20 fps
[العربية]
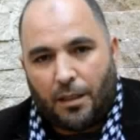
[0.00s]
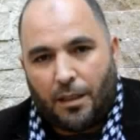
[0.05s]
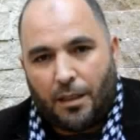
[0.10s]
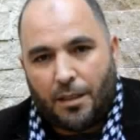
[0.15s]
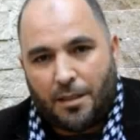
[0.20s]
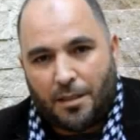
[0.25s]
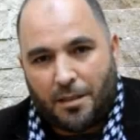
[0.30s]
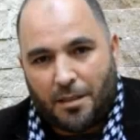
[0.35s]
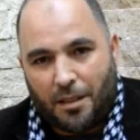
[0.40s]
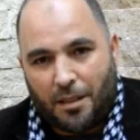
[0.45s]

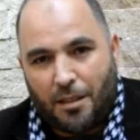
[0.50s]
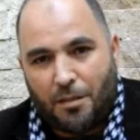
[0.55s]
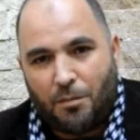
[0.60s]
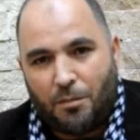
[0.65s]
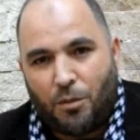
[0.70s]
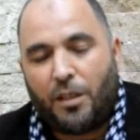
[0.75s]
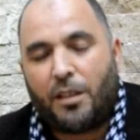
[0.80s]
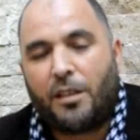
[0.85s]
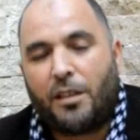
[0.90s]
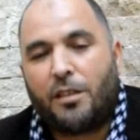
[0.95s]
السلام
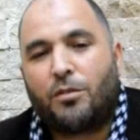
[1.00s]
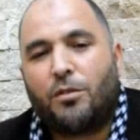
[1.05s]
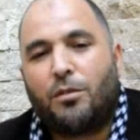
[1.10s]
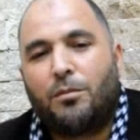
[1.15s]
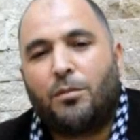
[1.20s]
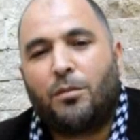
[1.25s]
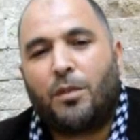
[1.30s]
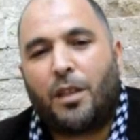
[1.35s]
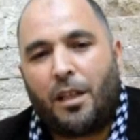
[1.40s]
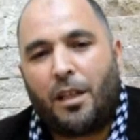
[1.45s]

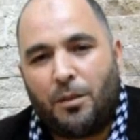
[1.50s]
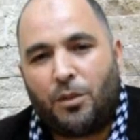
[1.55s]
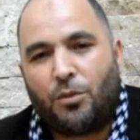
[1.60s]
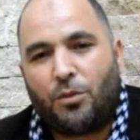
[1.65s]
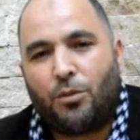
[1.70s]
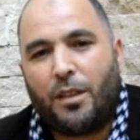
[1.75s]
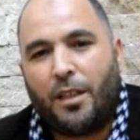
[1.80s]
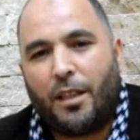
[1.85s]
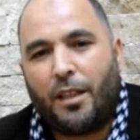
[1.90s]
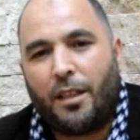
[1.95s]
عليكم ورحمة
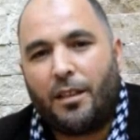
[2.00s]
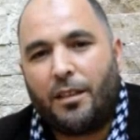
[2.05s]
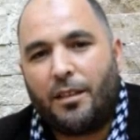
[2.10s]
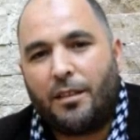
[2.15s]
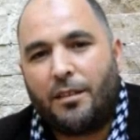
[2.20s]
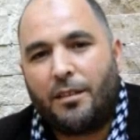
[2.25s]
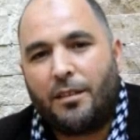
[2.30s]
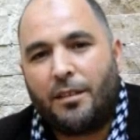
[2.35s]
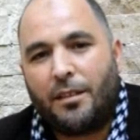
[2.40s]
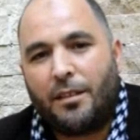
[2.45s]
الله
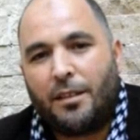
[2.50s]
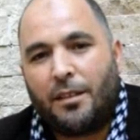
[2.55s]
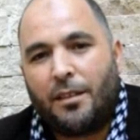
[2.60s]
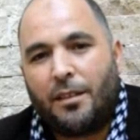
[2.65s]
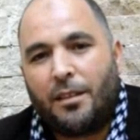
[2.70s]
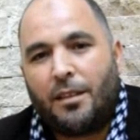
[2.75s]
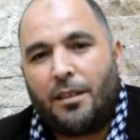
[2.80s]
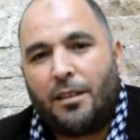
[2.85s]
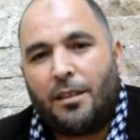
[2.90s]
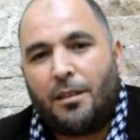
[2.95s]

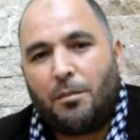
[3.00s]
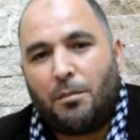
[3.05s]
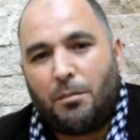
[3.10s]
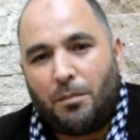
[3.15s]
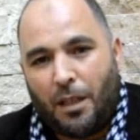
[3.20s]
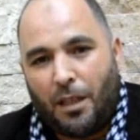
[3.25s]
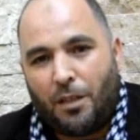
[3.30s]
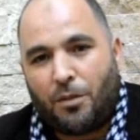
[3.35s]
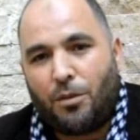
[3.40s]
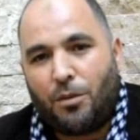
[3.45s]

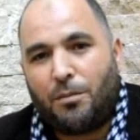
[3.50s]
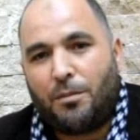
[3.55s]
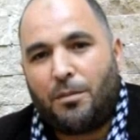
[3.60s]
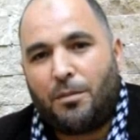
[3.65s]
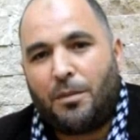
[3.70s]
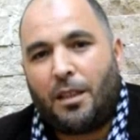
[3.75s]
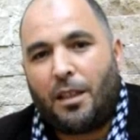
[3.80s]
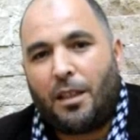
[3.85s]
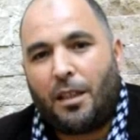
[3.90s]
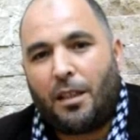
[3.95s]

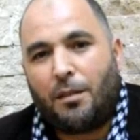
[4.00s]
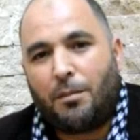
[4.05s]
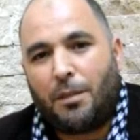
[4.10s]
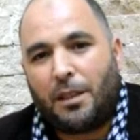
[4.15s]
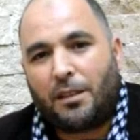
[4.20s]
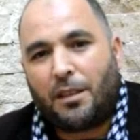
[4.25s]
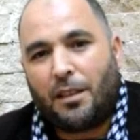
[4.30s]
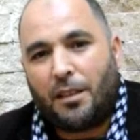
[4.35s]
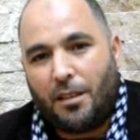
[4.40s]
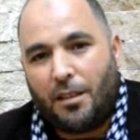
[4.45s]
معكم
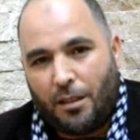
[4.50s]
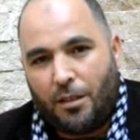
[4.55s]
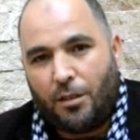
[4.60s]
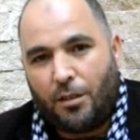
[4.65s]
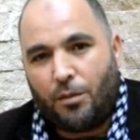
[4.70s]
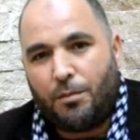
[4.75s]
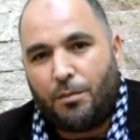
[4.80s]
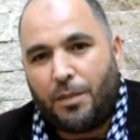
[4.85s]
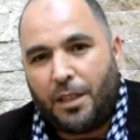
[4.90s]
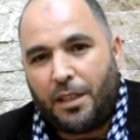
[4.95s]
البطل
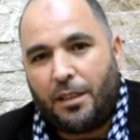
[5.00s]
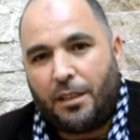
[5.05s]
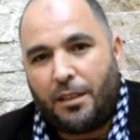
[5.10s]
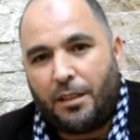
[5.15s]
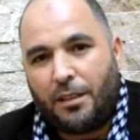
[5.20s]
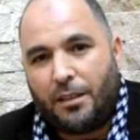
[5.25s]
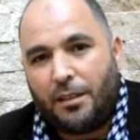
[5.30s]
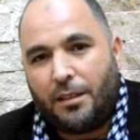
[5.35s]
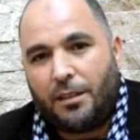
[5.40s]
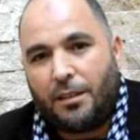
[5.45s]

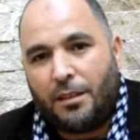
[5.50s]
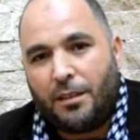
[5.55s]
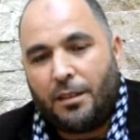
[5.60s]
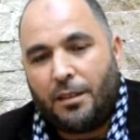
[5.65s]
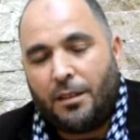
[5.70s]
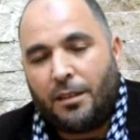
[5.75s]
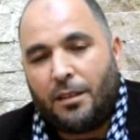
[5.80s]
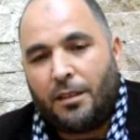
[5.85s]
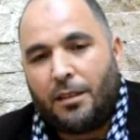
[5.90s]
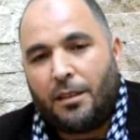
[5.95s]
القمري
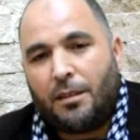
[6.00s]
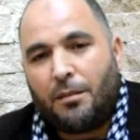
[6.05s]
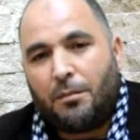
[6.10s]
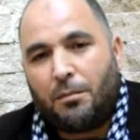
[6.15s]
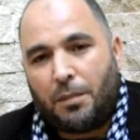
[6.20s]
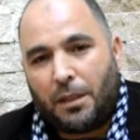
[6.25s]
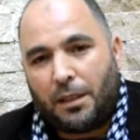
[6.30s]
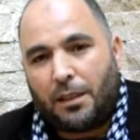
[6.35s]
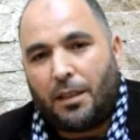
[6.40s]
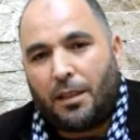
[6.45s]

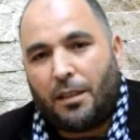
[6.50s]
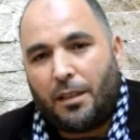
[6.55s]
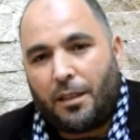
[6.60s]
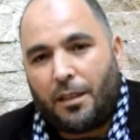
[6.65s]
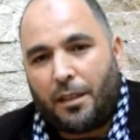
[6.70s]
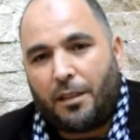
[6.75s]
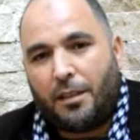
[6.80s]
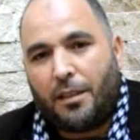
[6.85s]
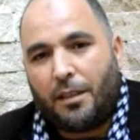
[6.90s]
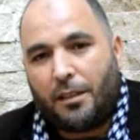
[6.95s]
بطل
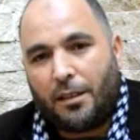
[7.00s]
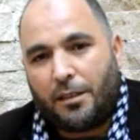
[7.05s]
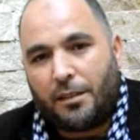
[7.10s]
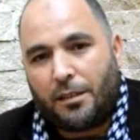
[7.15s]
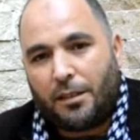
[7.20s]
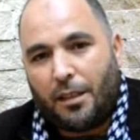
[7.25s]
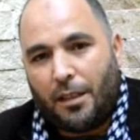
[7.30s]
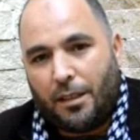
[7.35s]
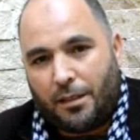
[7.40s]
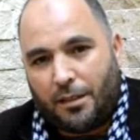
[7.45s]
رياضة
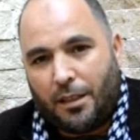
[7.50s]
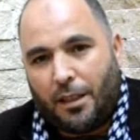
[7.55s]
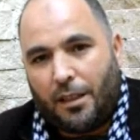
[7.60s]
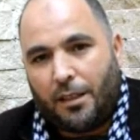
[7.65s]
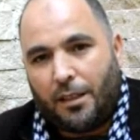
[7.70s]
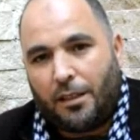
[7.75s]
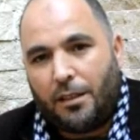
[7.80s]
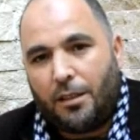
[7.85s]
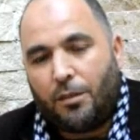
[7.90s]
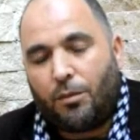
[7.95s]

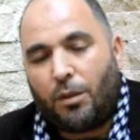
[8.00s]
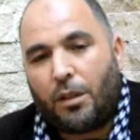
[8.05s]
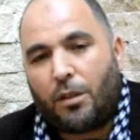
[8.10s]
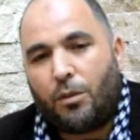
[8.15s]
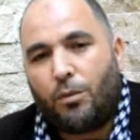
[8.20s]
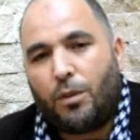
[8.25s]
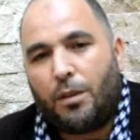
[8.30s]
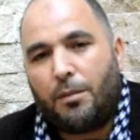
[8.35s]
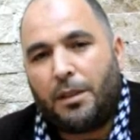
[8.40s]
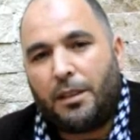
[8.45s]
التحدي
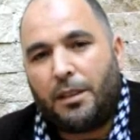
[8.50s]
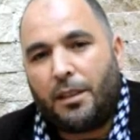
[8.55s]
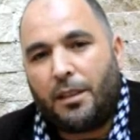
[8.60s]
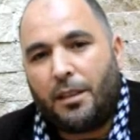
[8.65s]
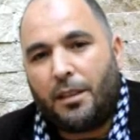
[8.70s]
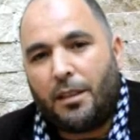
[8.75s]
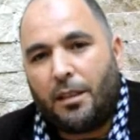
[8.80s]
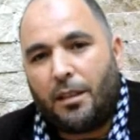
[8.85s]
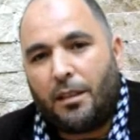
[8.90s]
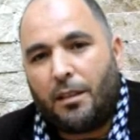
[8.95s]
والقوة
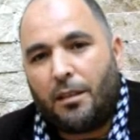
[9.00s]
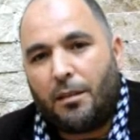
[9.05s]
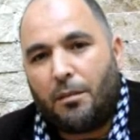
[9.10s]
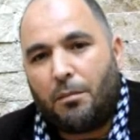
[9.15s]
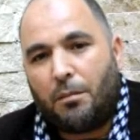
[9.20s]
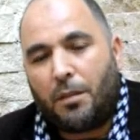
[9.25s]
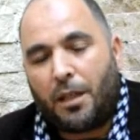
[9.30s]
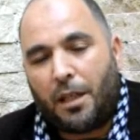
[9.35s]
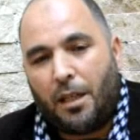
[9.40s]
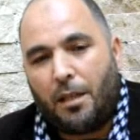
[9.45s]
البدنية
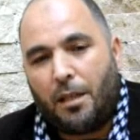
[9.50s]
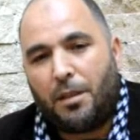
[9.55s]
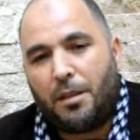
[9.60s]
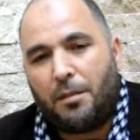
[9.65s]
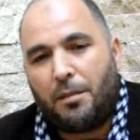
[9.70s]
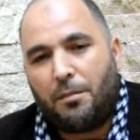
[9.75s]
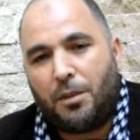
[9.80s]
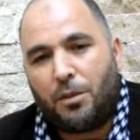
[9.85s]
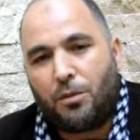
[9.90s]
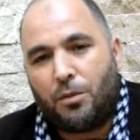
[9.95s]
مرحبا
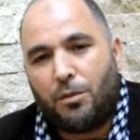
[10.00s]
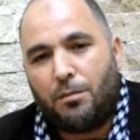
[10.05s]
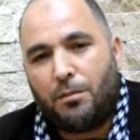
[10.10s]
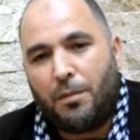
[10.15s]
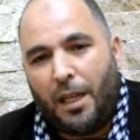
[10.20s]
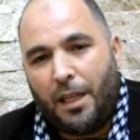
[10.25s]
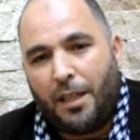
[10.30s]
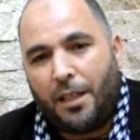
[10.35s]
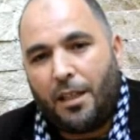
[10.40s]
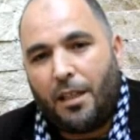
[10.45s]
بكم
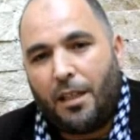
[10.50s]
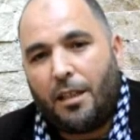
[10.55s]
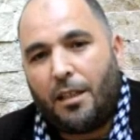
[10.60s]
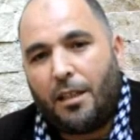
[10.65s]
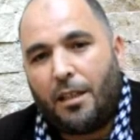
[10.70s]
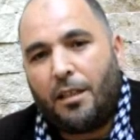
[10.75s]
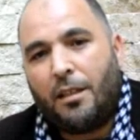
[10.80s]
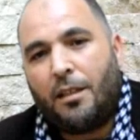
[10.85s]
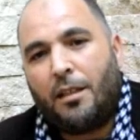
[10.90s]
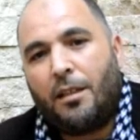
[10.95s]
معنا
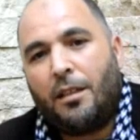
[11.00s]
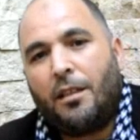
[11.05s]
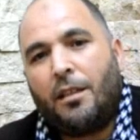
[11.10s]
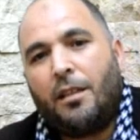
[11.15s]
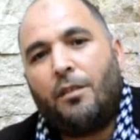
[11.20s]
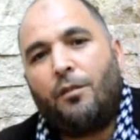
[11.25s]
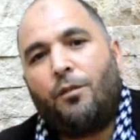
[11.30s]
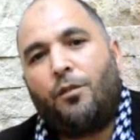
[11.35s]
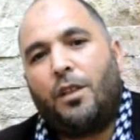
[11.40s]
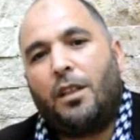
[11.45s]

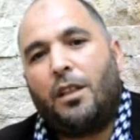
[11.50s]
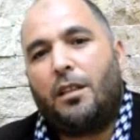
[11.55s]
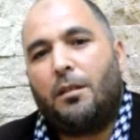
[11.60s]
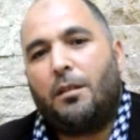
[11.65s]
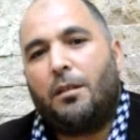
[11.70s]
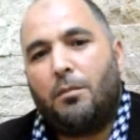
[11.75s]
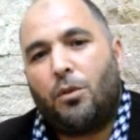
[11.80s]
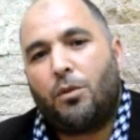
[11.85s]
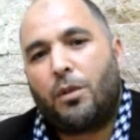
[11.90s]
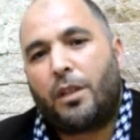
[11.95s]
في
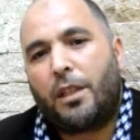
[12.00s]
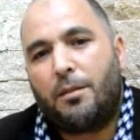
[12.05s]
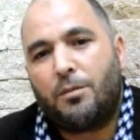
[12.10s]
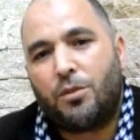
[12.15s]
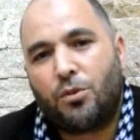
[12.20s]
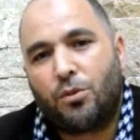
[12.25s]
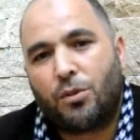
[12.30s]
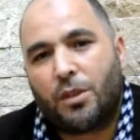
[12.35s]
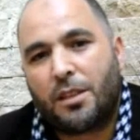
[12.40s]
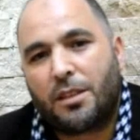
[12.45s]
موقع
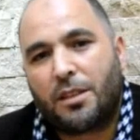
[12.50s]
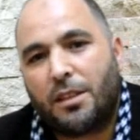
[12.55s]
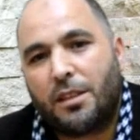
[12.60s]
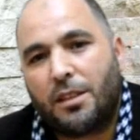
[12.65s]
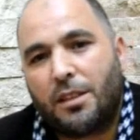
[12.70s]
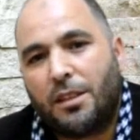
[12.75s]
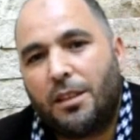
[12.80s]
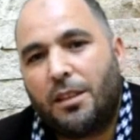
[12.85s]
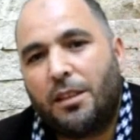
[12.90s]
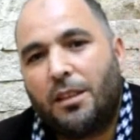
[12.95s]
مزوزة
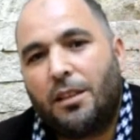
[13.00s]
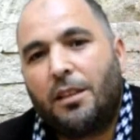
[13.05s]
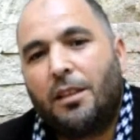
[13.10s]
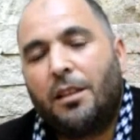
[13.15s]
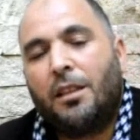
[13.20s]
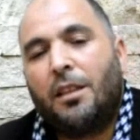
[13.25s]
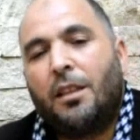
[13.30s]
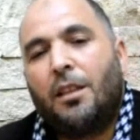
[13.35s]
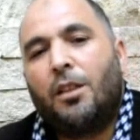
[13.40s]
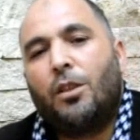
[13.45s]
سيتي
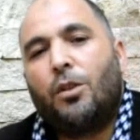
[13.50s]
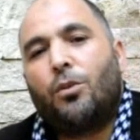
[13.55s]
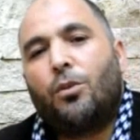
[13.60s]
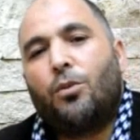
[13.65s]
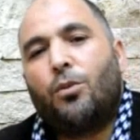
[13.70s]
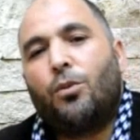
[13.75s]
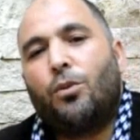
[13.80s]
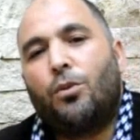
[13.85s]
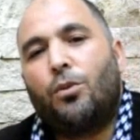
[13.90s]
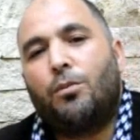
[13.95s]

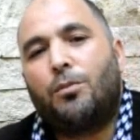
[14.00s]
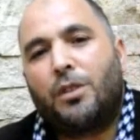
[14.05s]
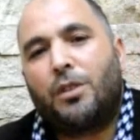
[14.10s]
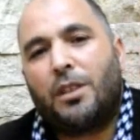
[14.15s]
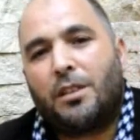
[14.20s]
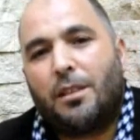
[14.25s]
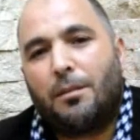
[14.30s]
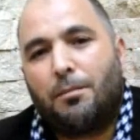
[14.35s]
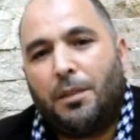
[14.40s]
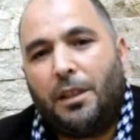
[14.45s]
كل
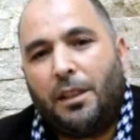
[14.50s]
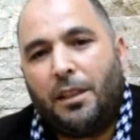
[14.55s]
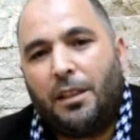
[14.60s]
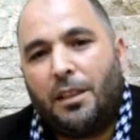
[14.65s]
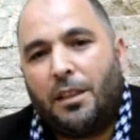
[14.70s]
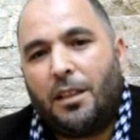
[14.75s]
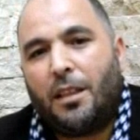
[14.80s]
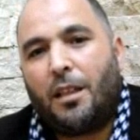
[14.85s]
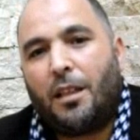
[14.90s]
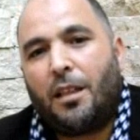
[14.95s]

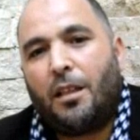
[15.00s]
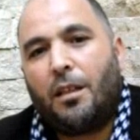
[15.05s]
متتبعين